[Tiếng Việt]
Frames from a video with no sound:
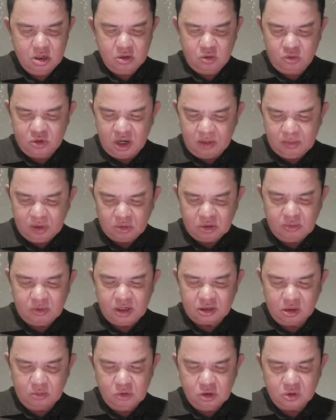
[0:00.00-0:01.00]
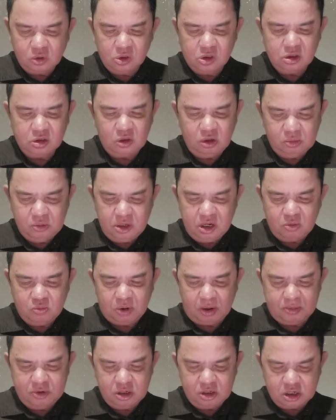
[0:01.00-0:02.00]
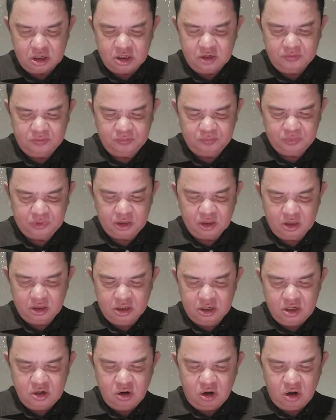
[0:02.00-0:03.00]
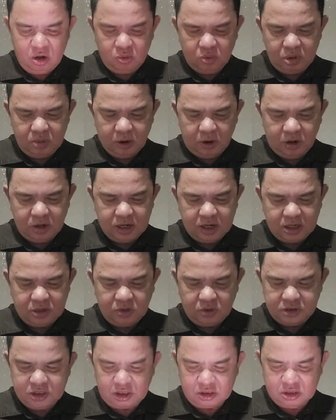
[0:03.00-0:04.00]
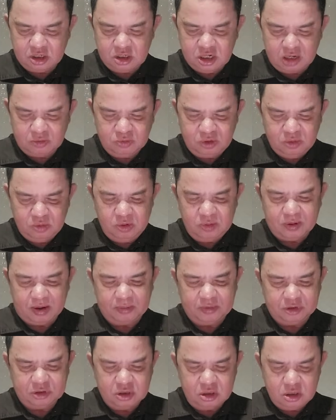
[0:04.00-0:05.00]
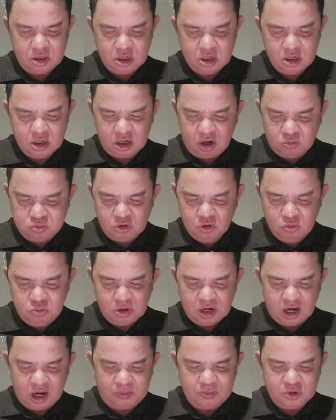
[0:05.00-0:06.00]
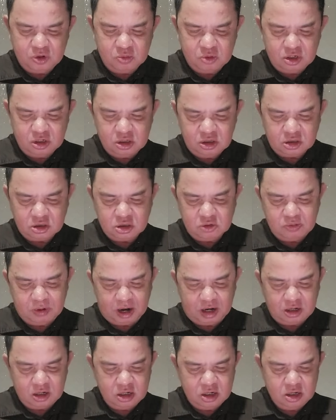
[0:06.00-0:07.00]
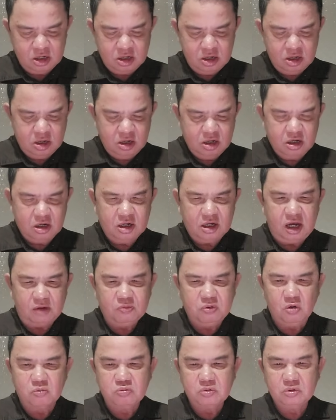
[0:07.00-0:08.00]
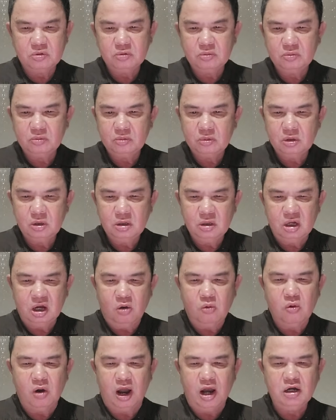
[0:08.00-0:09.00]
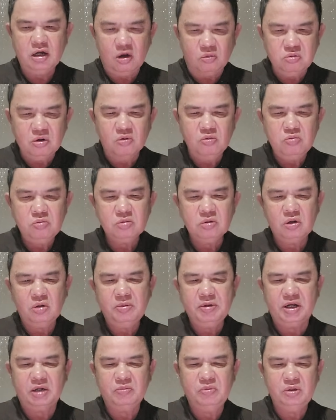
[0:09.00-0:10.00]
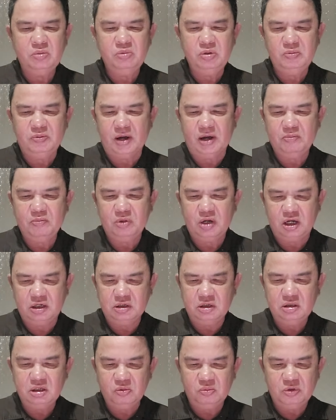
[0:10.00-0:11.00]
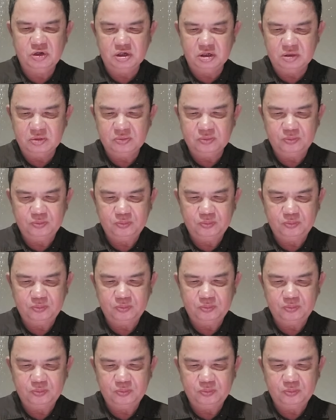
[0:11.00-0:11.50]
của Giám đốc Công an tỉnh Bình Thuận đối với ông Phạm Nhân Kỳ lý do hủy bỏ là do xác định hành vi vi phạm hành chính không đúng áp dụng hình thức xử phạt khắc phục hậu quả không đúng đối với hành vi vi phạm hành chính theo quy định